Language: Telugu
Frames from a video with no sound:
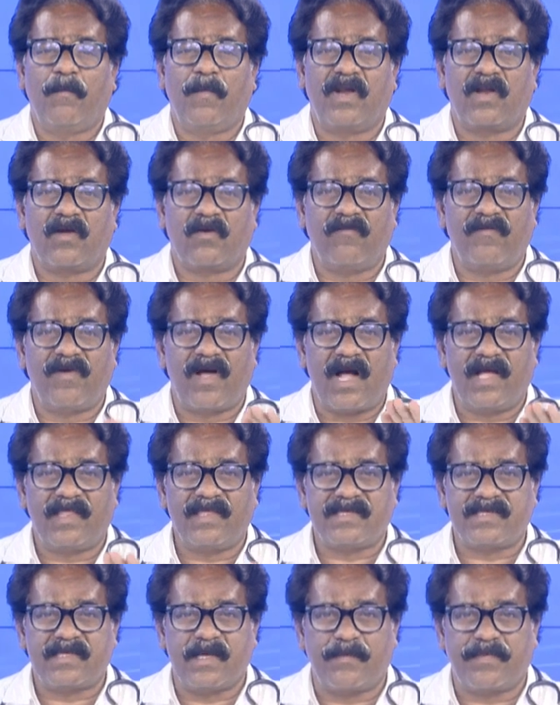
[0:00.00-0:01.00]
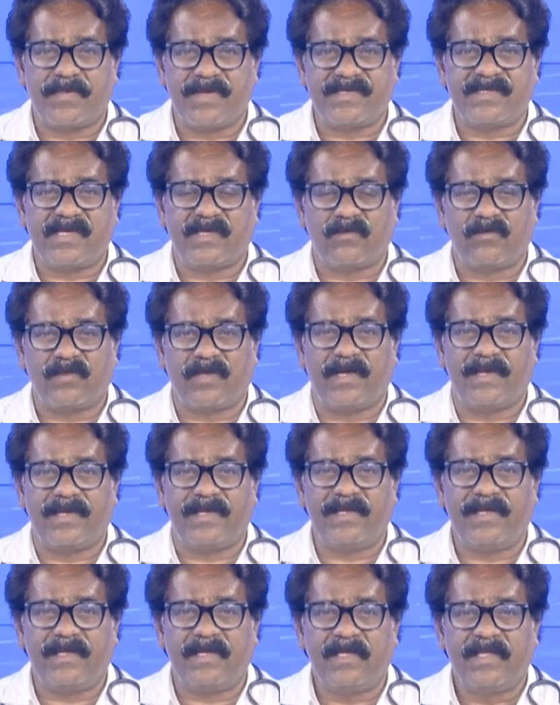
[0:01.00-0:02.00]
మనకు వ్యాధి సప్రెస్ అవుతుంది
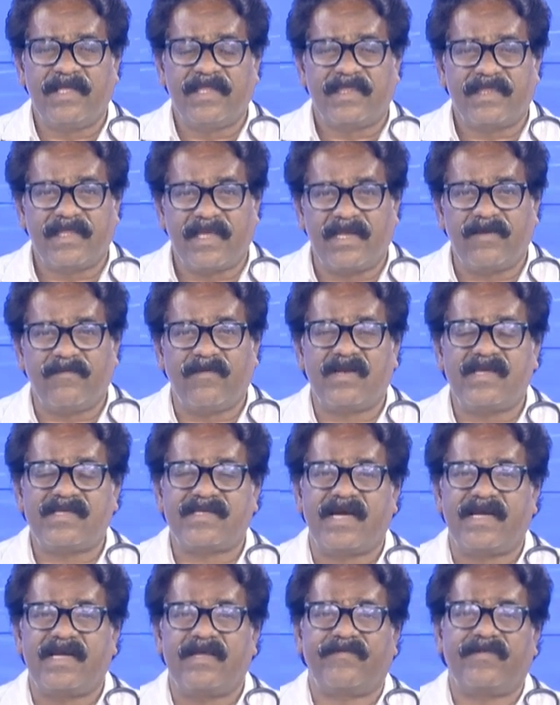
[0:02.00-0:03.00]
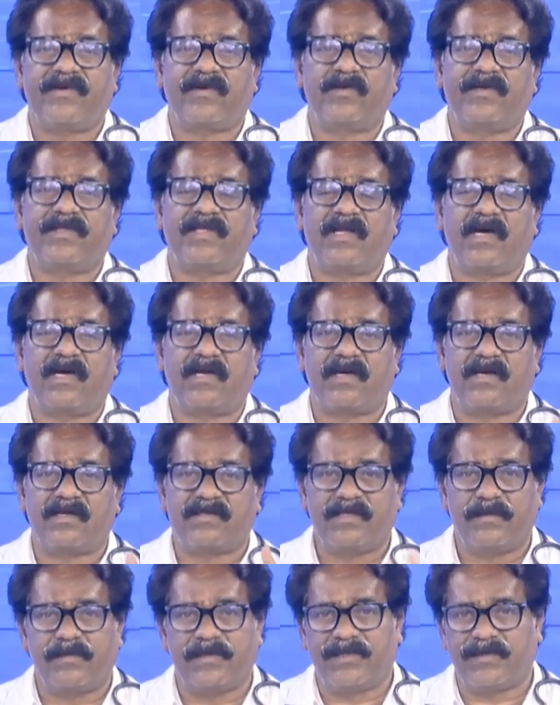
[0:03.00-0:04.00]
కానీ దానివల్ల సైడ్ ఎఫెక్ట్ ఇతర
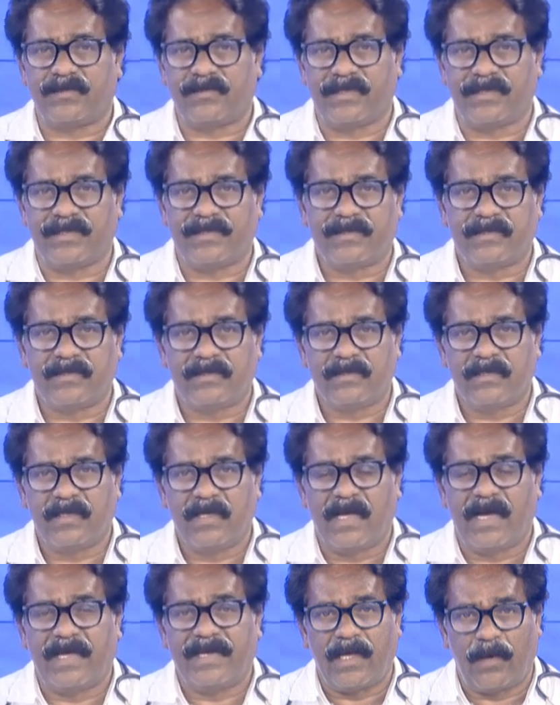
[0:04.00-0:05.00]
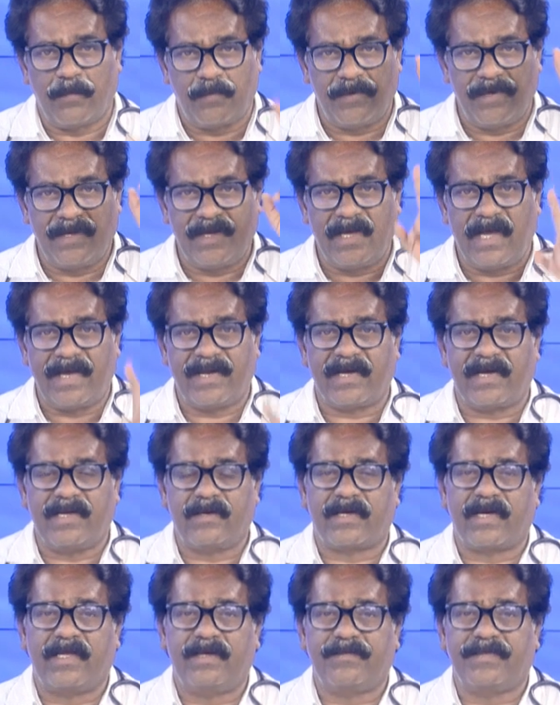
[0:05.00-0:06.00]
ఆర్గాన్స్ దెబ్బతింటున్నాయి అని అప్పుడే ఆయన
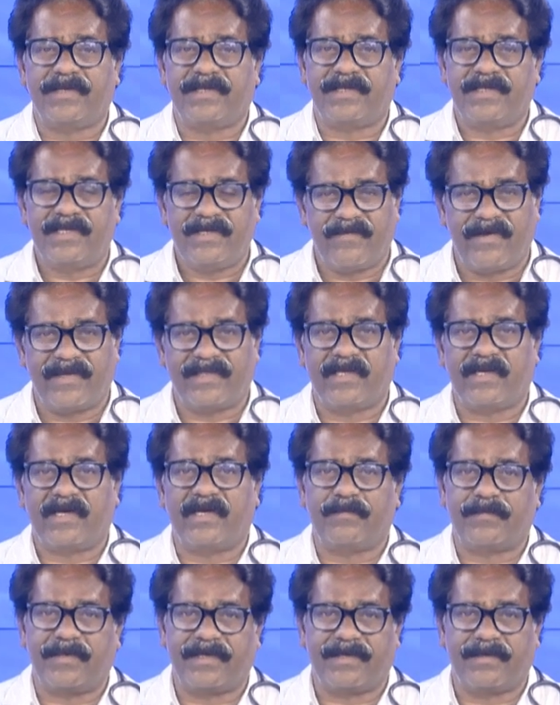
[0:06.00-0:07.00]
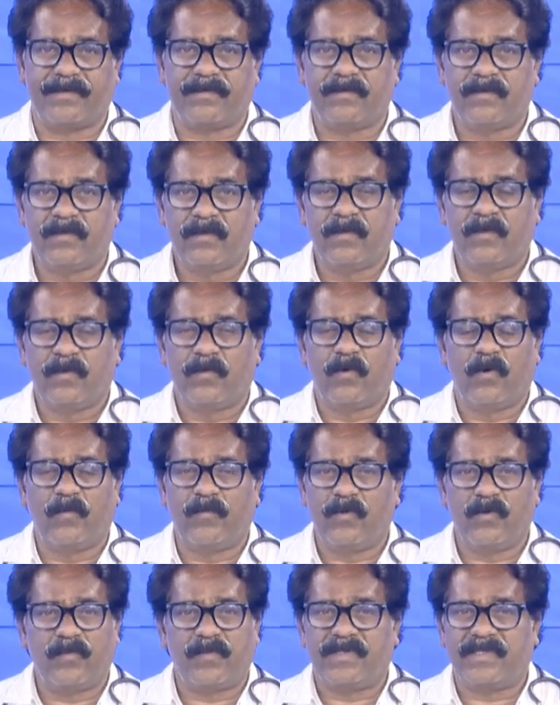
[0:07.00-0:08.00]
కానీ కనిపెట్టి ఈ వైద్యం కనిపెట్టిండు
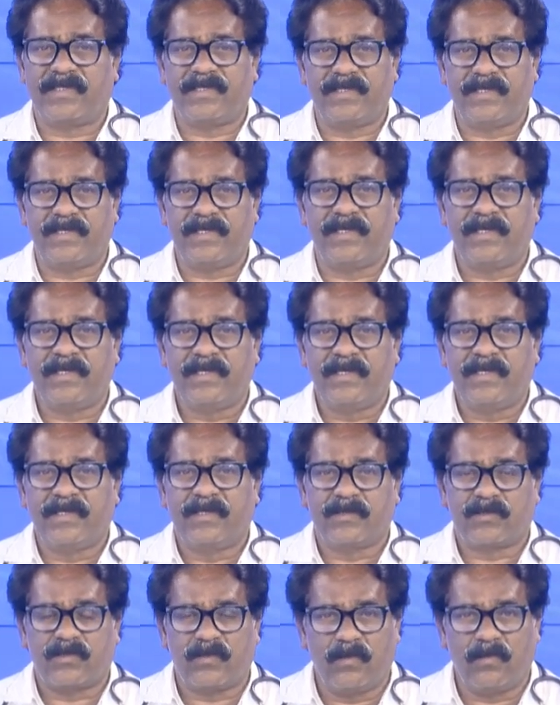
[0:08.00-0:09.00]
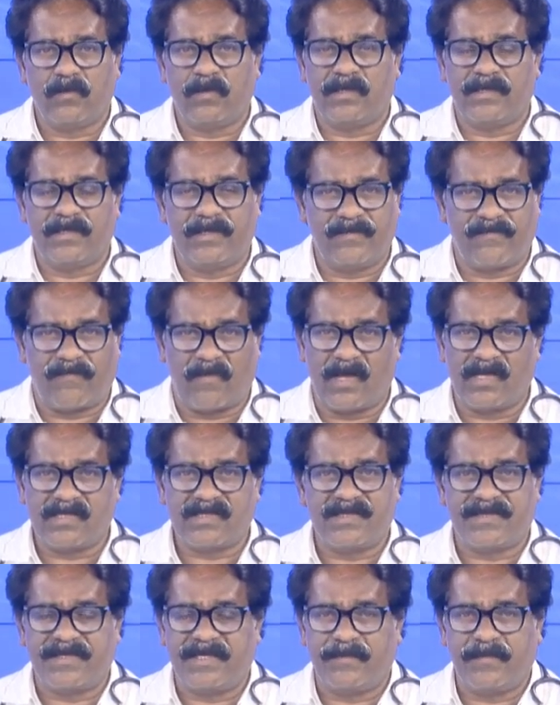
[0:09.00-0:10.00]
హోమియోపతి స్లో ఇది
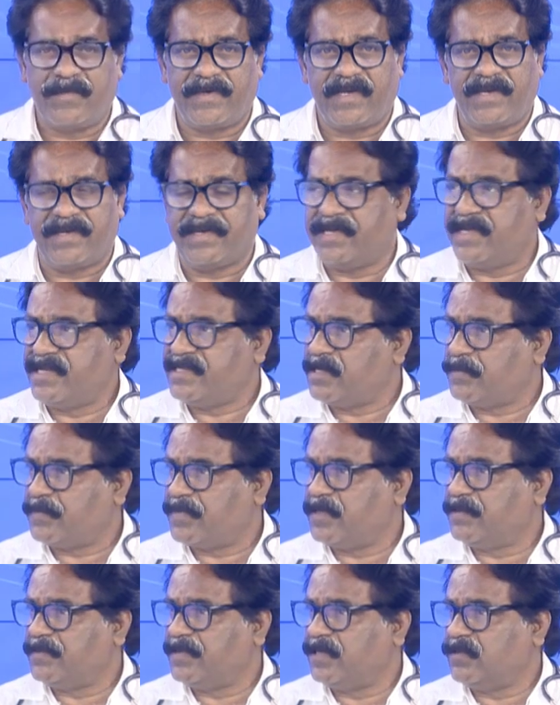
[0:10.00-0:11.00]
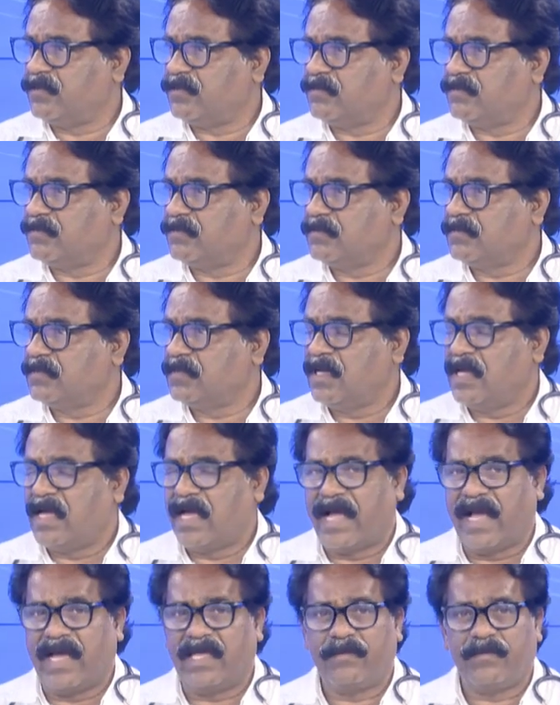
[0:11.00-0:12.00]
ఫాస్ట్ ట్రీట్మెంట్ అని నేను చెప్పడం లేదు
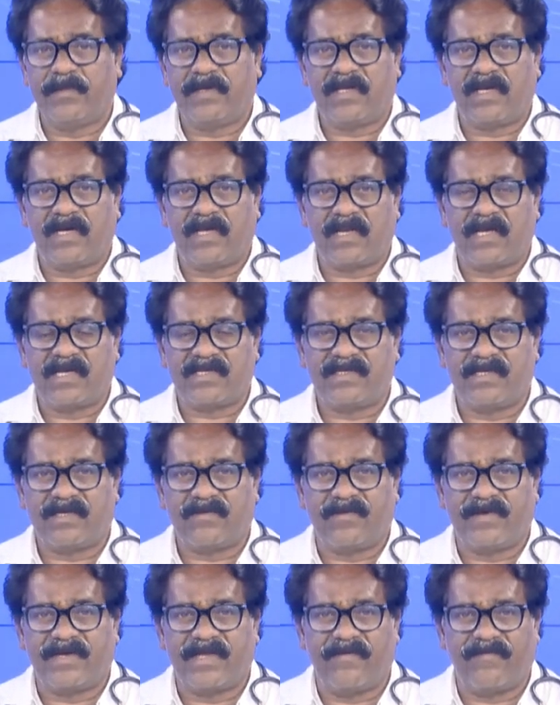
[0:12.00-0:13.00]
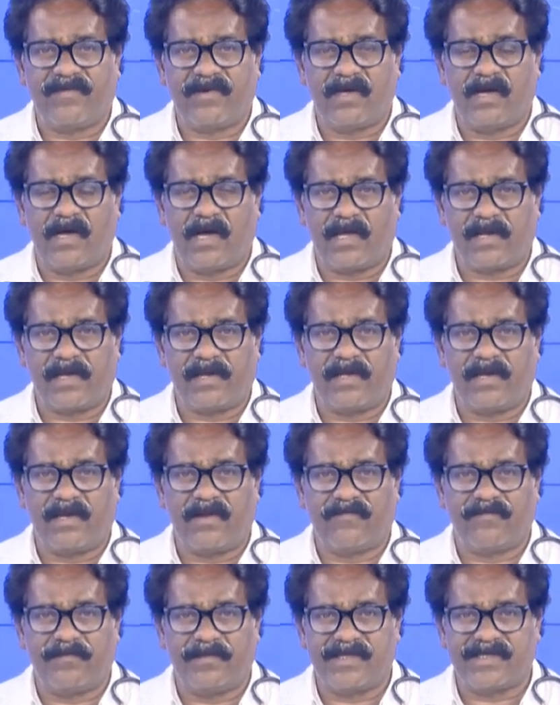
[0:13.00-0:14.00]
హ్యానిమాన్ గారు రాసినటువంటి ఎఫ్ ఆర్గనాన్
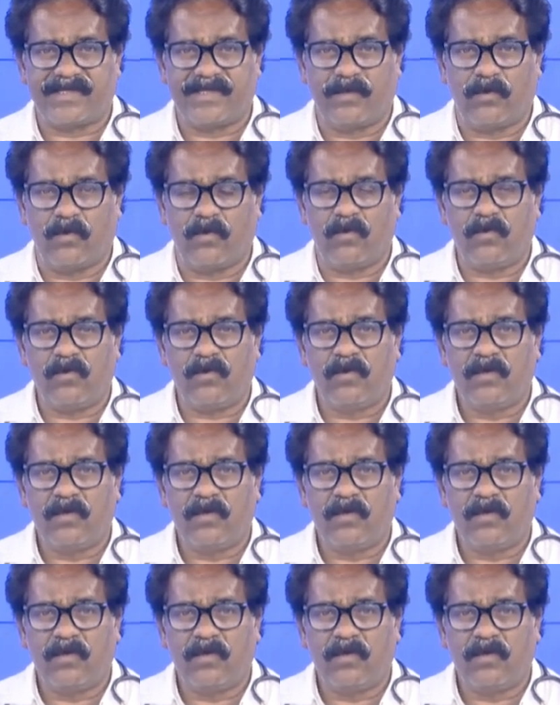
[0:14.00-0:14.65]
ఆఫ్ మెడిసిన్లో